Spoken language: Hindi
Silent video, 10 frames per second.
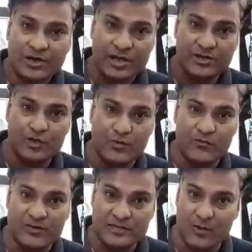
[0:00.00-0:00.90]
केश के
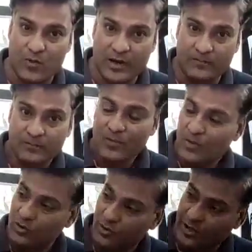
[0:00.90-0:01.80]
ऊपर फंसा हुआ है
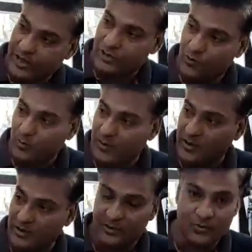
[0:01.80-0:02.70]
और जो केश के ऊपर